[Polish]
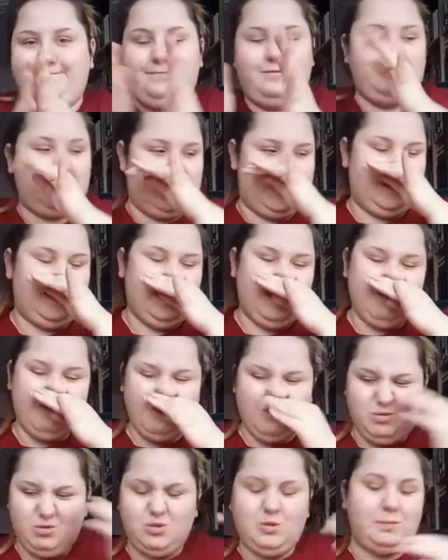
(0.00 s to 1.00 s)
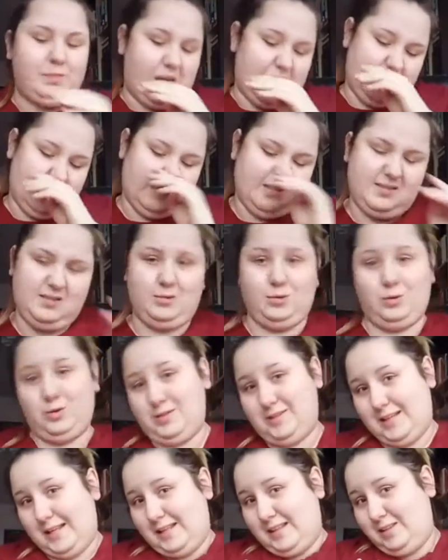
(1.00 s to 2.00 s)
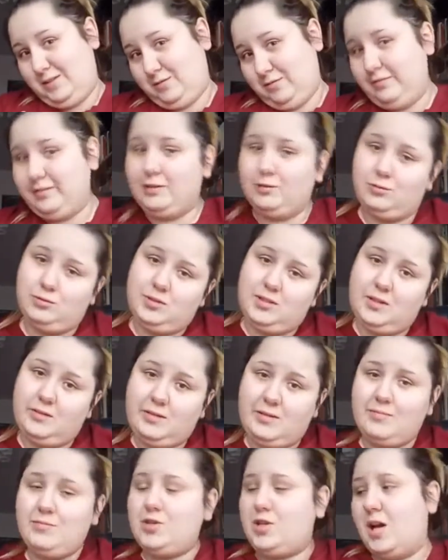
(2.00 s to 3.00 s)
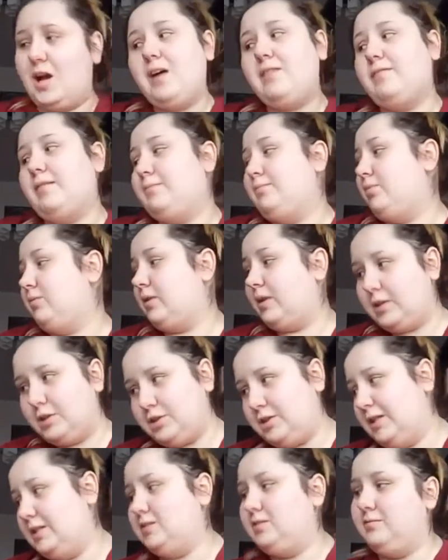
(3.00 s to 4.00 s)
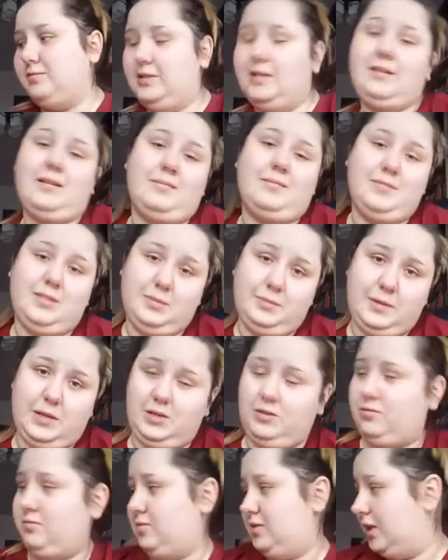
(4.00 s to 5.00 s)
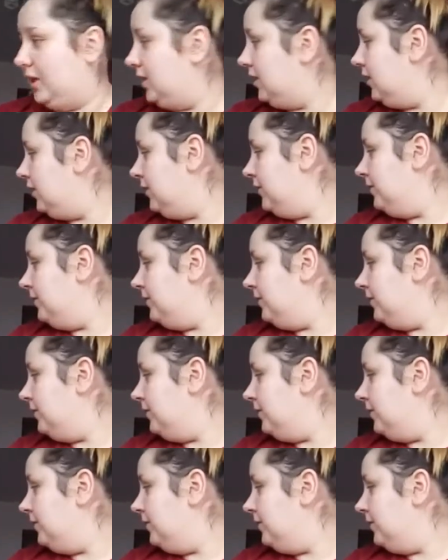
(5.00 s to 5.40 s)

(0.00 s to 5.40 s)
Wydałam dużo pieniędzy ostatnio, więc uznałam, że ja Wam pokażę na co wydałam te pieniądze.